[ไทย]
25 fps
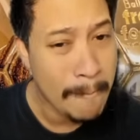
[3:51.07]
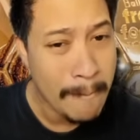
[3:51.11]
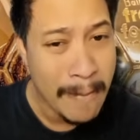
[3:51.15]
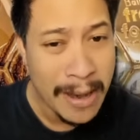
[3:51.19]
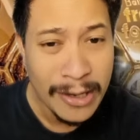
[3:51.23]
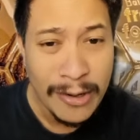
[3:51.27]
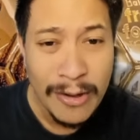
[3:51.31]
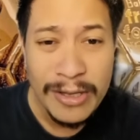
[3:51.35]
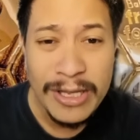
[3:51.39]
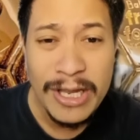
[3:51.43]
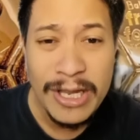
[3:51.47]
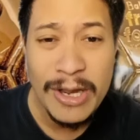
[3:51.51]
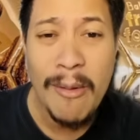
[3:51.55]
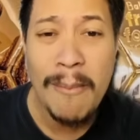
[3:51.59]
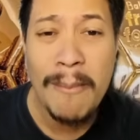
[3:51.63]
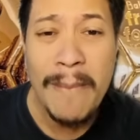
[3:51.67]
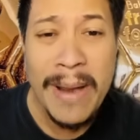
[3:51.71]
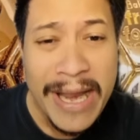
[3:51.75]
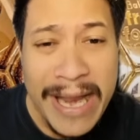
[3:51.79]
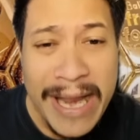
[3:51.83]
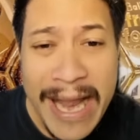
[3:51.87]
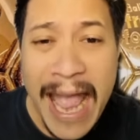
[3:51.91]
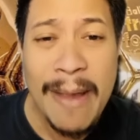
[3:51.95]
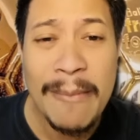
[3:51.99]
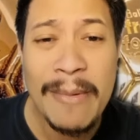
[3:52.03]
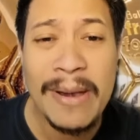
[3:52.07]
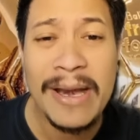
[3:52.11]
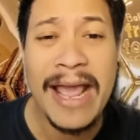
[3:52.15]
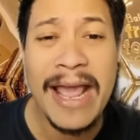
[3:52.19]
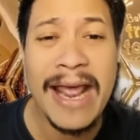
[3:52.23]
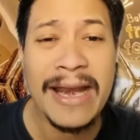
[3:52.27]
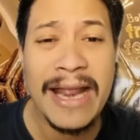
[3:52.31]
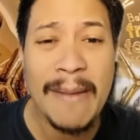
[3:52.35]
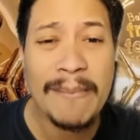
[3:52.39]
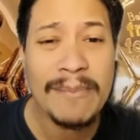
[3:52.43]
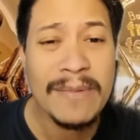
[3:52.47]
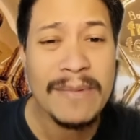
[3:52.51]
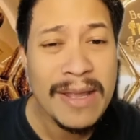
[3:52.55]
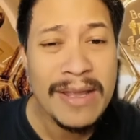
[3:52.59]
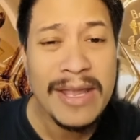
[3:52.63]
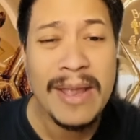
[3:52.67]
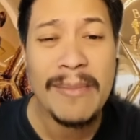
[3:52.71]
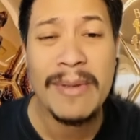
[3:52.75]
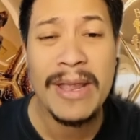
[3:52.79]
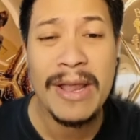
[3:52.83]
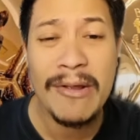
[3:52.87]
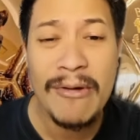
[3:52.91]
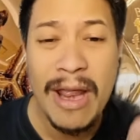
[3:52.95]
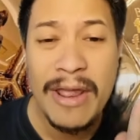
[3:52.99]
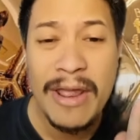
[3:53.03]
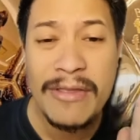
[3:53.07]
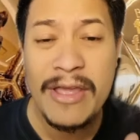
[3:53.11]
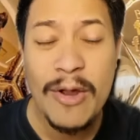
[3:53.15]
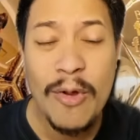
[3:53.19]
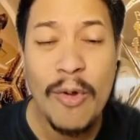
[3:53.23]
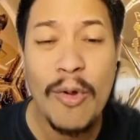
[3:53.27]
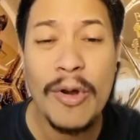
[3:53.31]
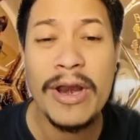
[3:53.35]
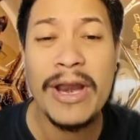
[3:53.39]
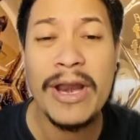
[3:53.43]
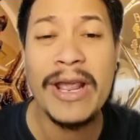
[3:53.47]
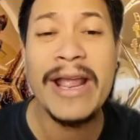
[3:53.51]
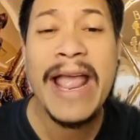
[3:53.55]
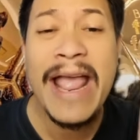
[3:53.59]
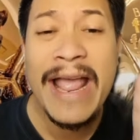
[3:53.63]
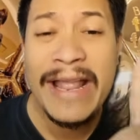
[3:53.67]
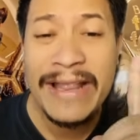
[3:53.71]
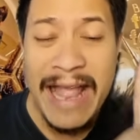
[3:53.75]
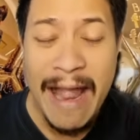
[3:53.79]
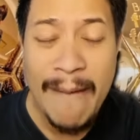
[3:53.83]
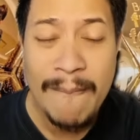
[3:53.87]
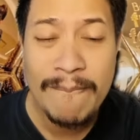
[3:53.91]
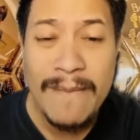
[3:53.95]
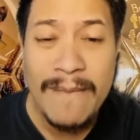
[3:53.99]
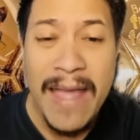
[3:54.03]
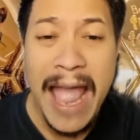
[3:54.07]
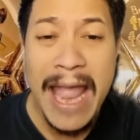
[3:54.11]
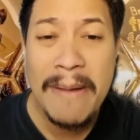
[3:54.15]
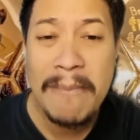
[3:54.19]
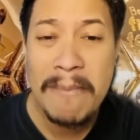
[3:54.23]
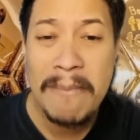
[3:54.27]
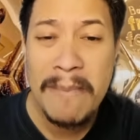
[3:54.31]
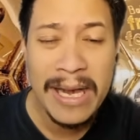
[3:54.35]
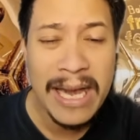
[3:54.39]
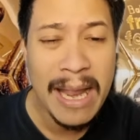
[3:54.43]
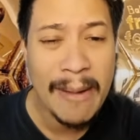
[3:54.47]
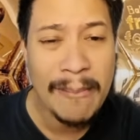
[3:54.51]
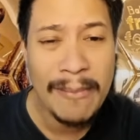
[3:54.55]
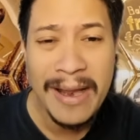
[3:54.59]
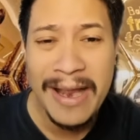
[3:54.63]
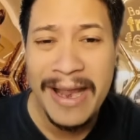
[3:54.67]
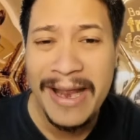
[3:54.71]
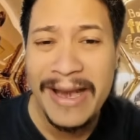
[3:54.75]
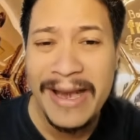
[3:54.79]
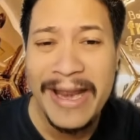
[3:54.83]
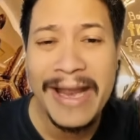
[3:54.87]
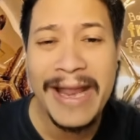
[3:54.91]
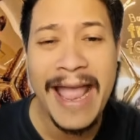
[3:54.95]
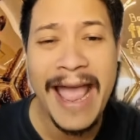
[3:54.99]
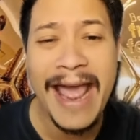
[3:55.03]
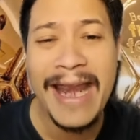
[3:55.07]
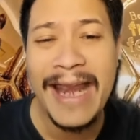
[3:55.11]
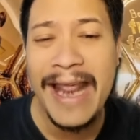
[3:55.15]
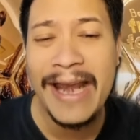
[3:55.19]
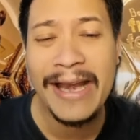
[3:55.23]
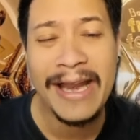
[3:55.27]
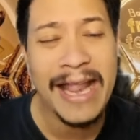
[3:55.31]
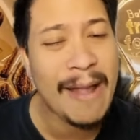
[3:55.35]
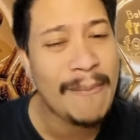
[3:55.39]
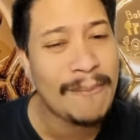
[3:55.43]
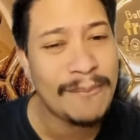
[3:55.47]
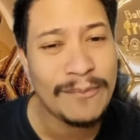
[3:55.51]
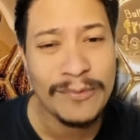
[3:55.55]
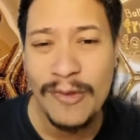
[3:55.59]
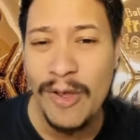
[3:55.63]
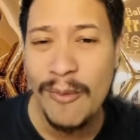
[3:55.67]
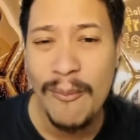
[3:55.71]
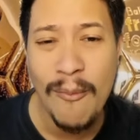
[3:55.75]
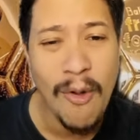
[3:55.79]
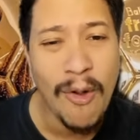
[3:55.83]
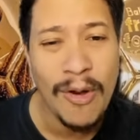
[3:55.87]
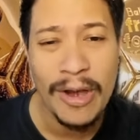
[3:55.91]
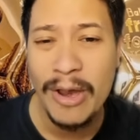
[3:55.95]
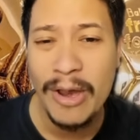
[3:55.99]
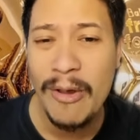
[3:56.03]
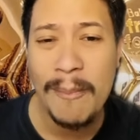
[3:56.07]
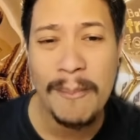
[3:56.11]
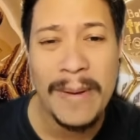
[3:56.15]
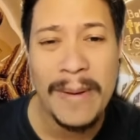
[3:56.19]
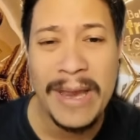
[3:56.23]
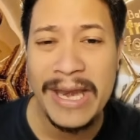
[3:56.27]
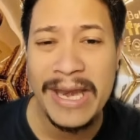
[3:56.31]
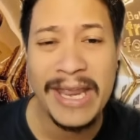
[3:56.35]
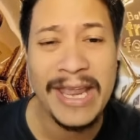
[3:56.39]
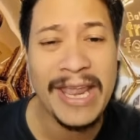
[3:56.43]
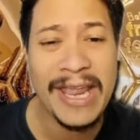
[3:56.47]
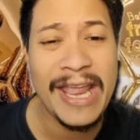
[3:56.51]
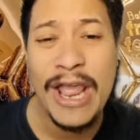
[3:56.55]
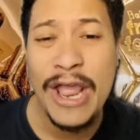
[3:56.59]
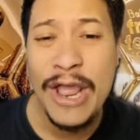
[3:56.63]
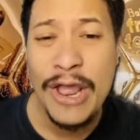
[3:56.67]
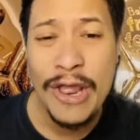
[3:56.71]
มันก็ถือว่าไม่ง่ายเหมือนกันครับที่จะมีใครสักคนหนึ่งทำได้เหมือนกับเออร์ลิงฮาแลนด์ครับต้องบอกเลยว่าปีนี้